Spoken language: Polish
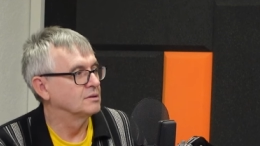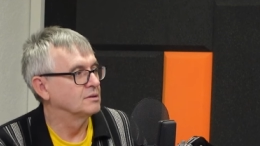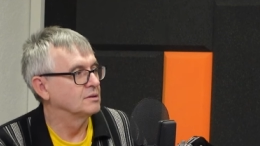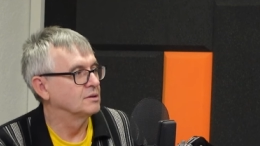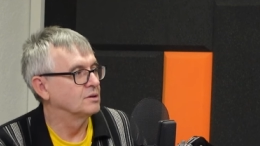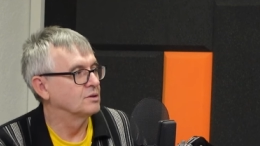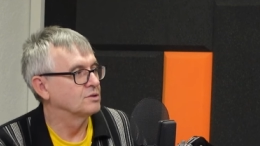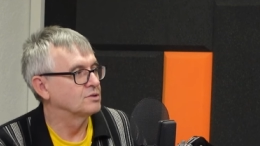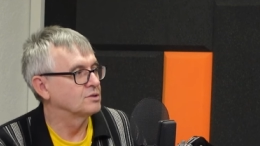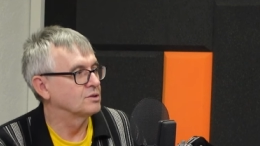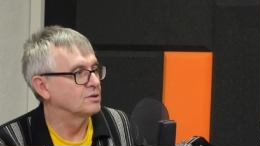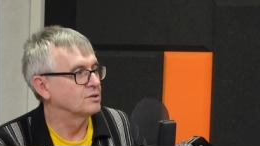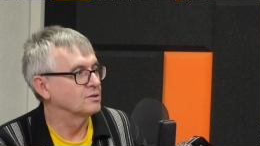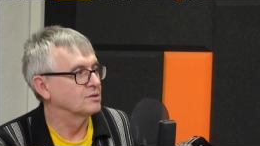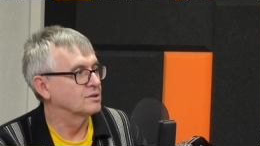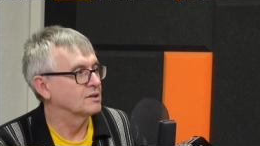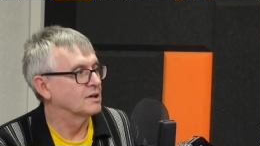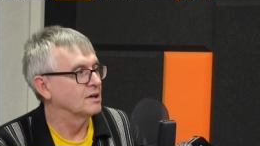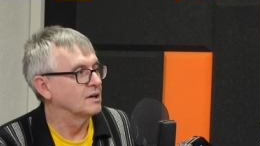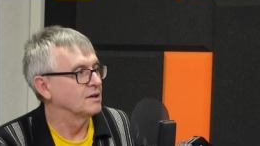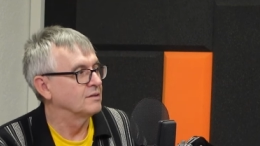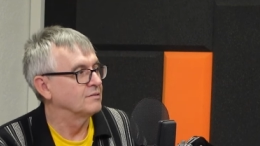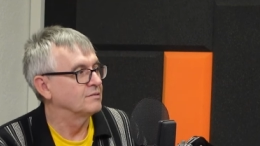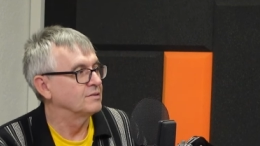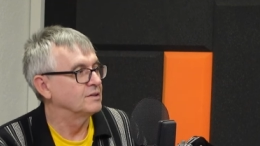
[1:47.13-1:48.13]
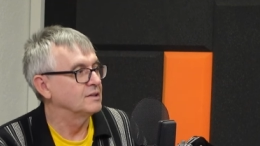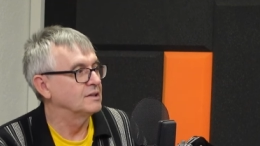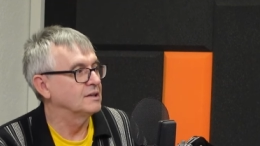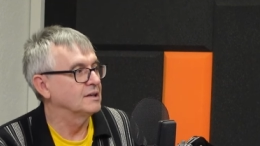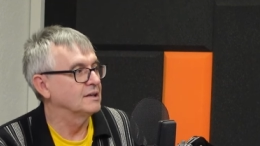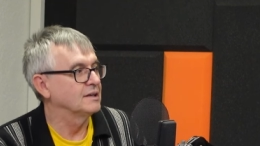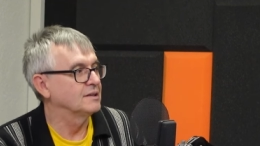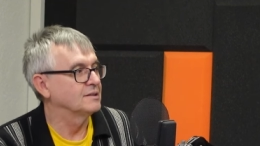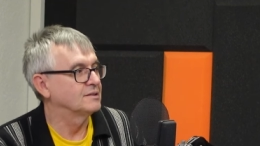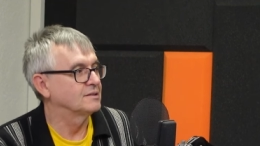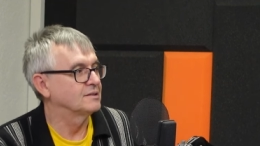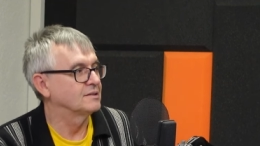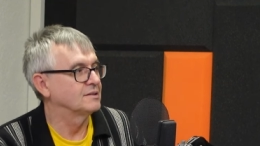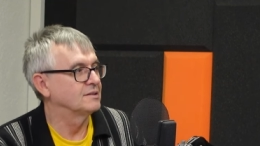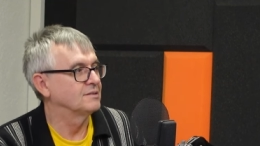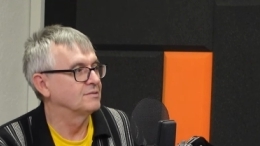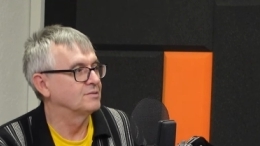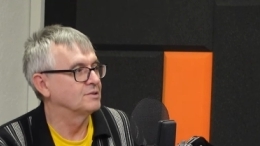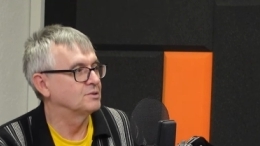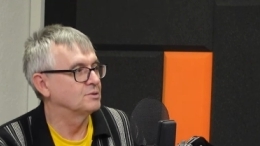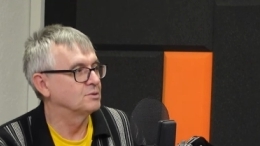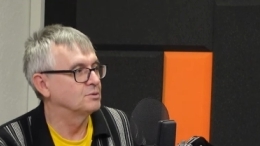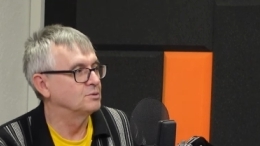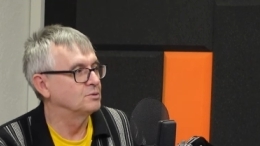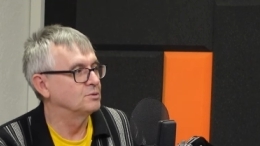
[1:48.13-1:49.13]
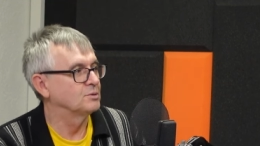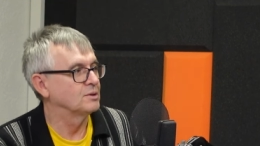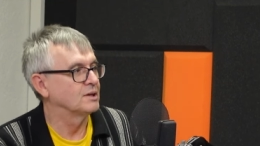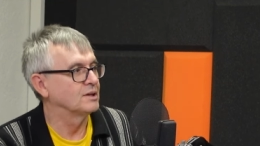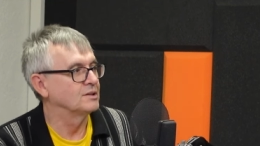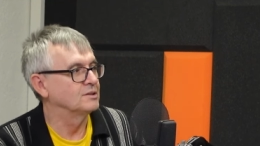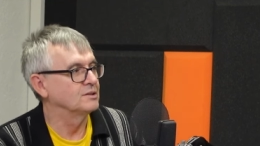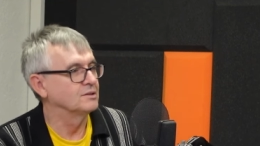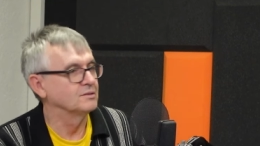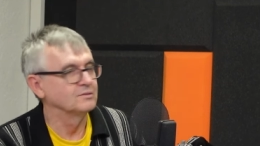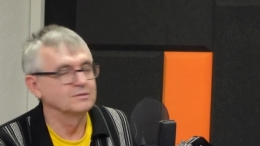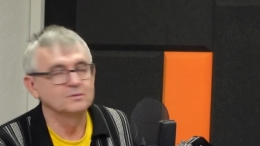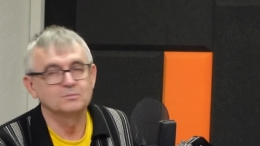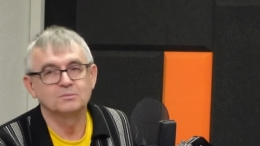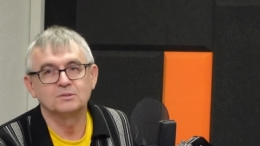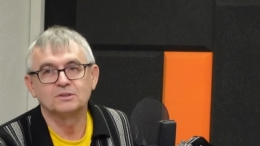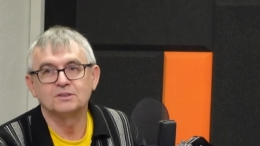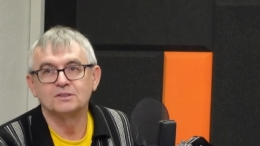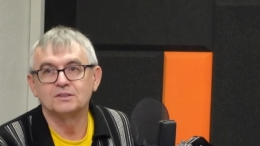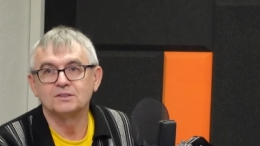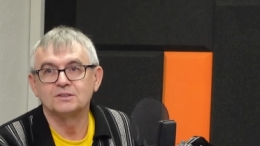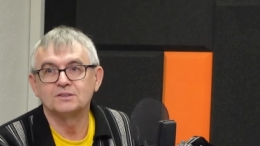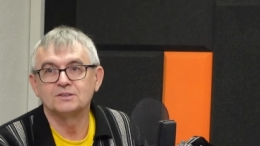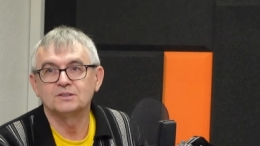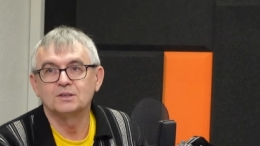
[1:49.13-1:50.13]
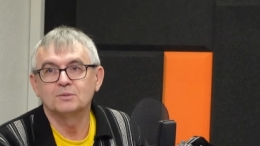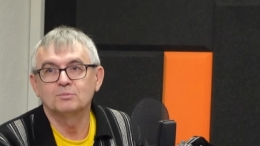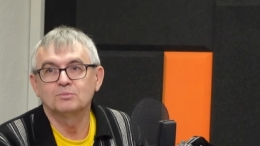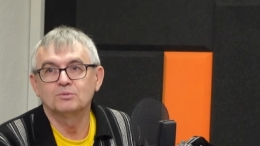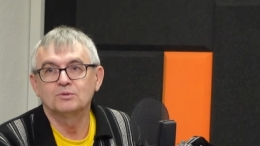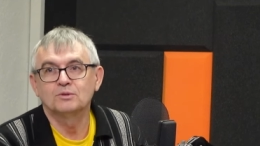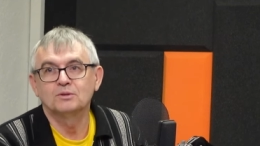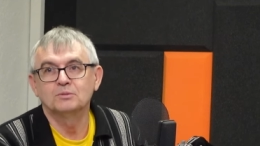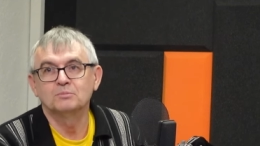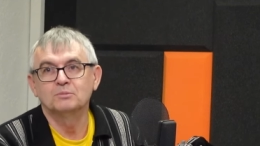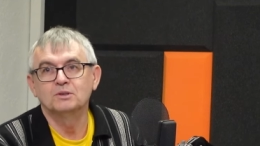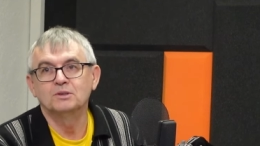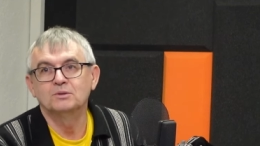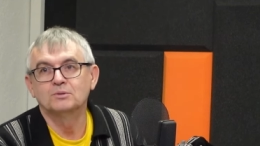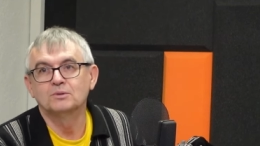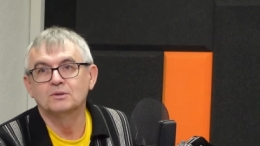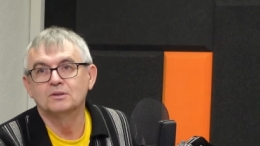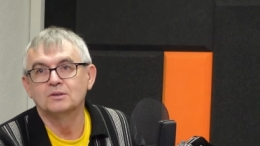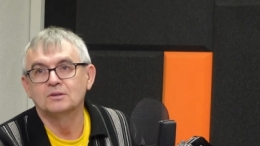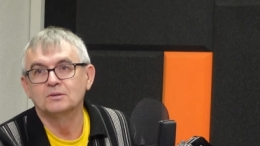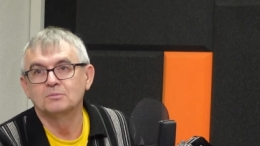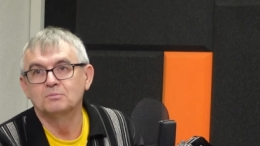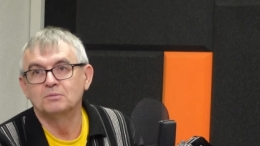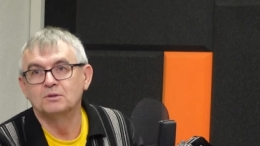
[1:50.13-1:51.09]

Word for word: y, ośrodka Amfiteatr, w studiu radiowym, gdzie jest ciepło, miło,